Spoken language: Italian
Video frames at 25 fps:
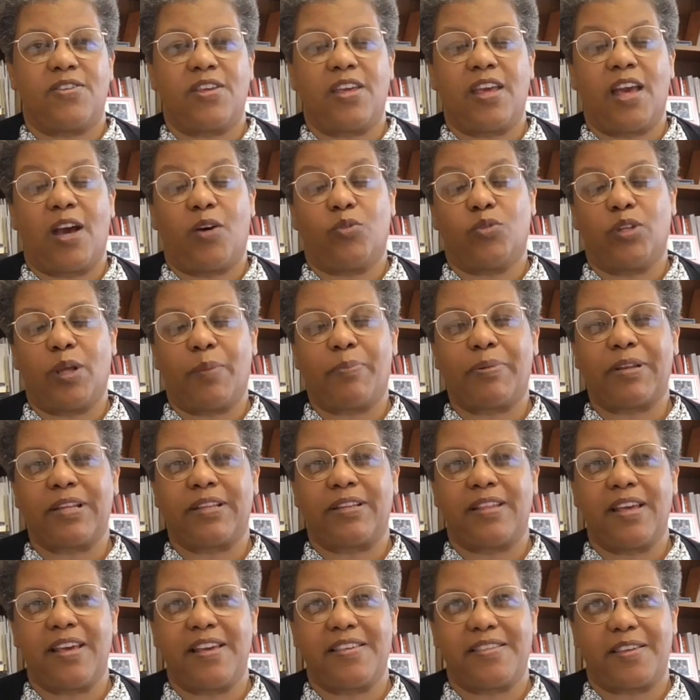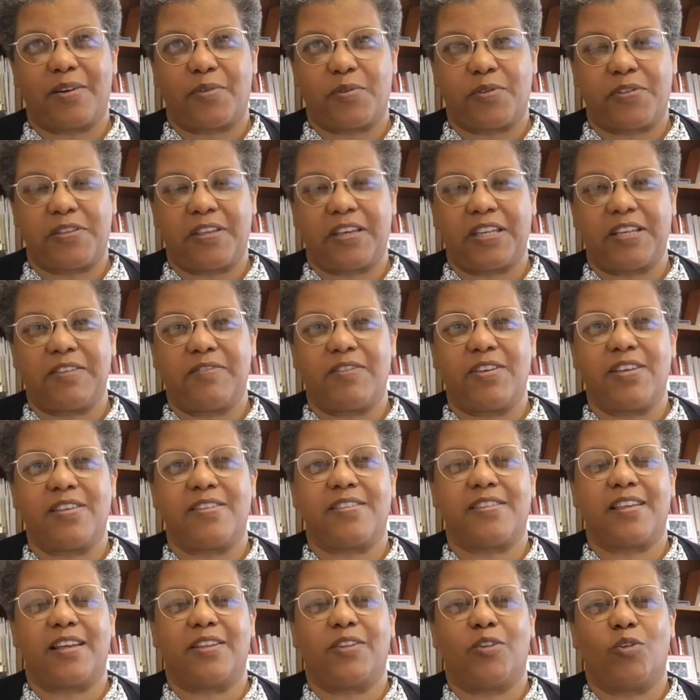Sì, ha una pretesa questa
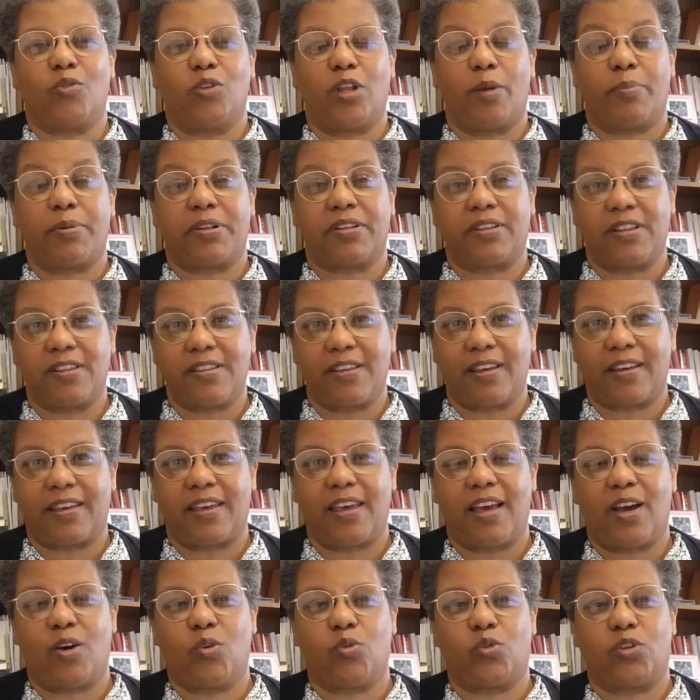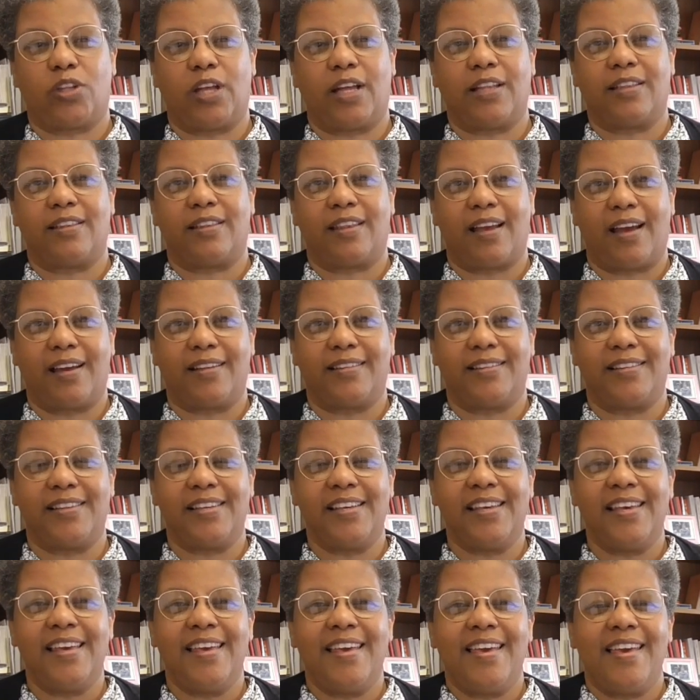rivista, no? una pretesa che ha 80
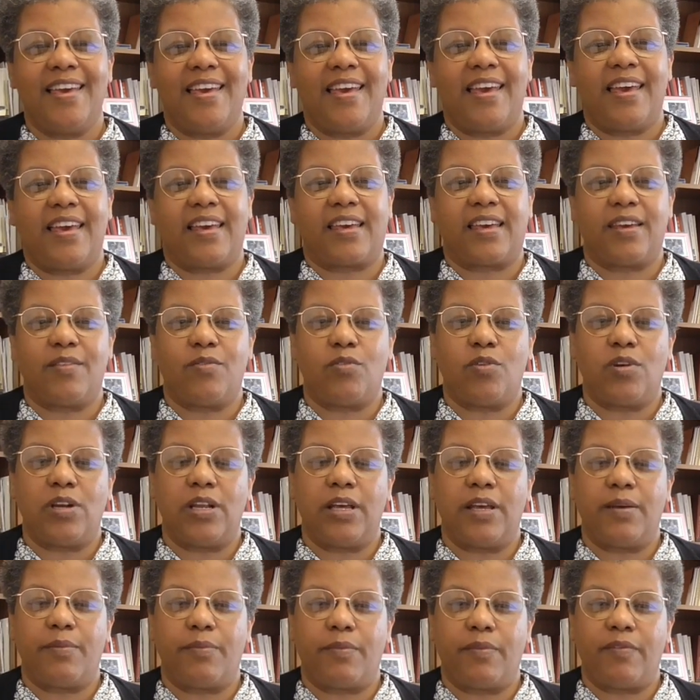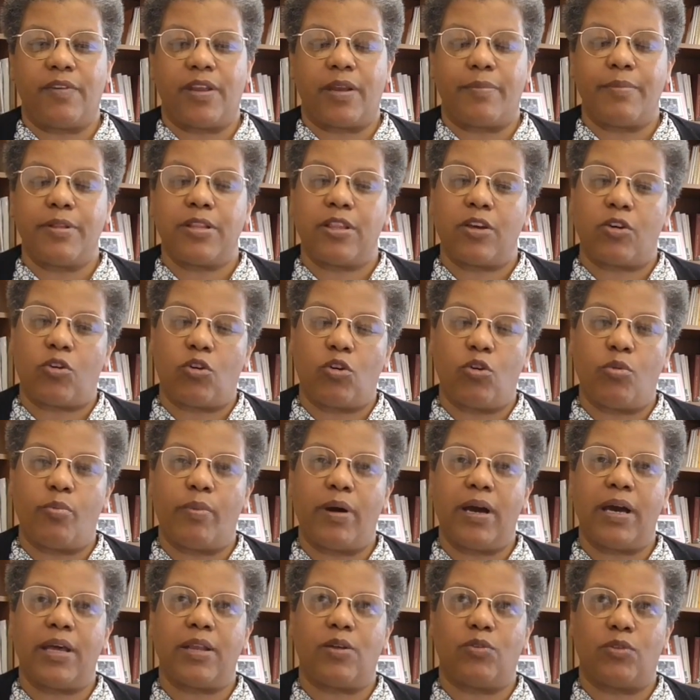anni e che vuole veramente
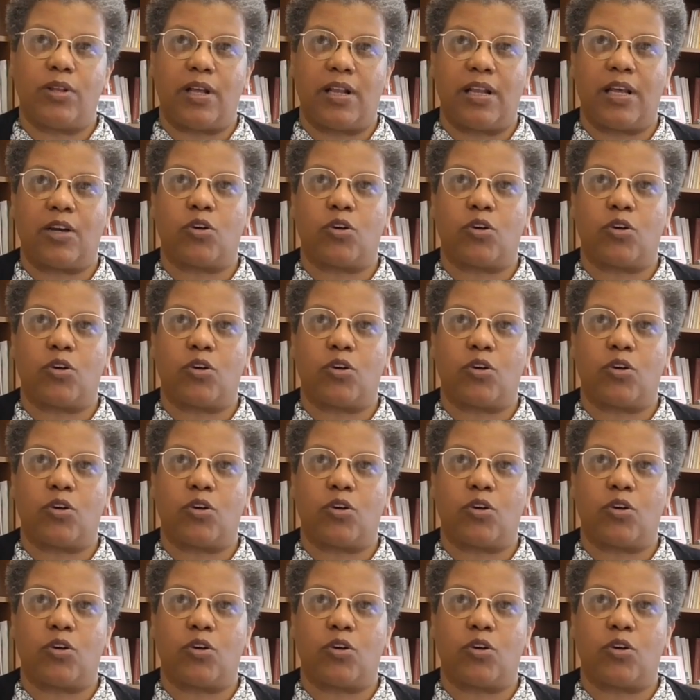colmare una